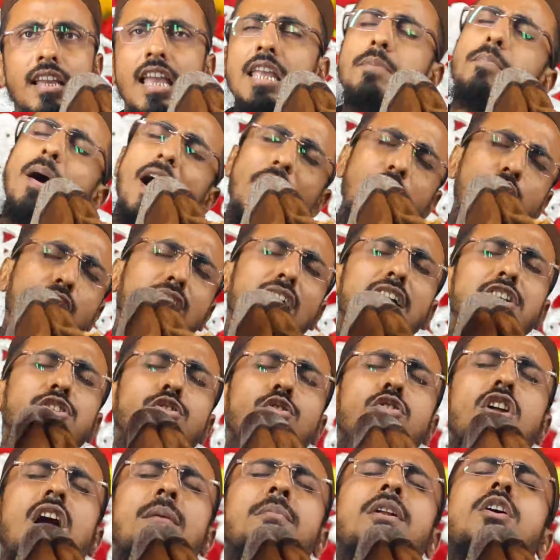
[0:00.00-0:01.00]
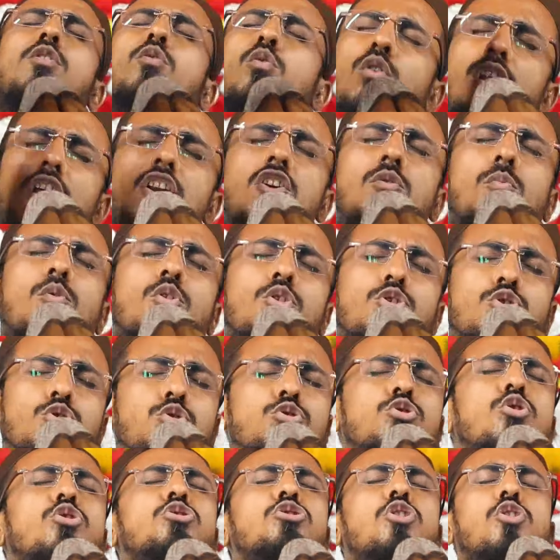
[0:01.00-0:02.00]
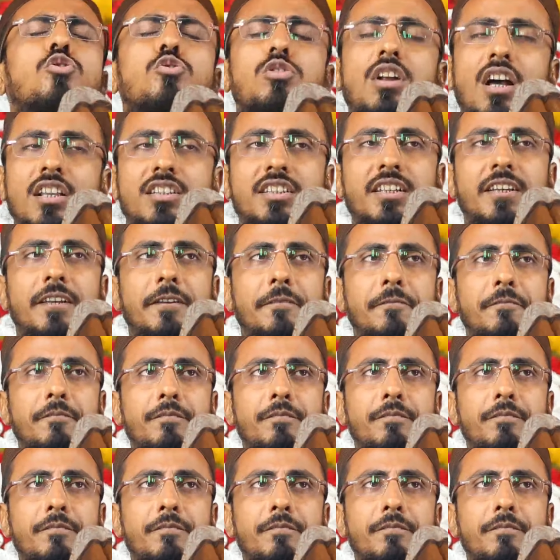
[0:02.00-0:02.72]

এই ভালো কাজগুলো আমরা করে নেব সুযোগ যখন আছে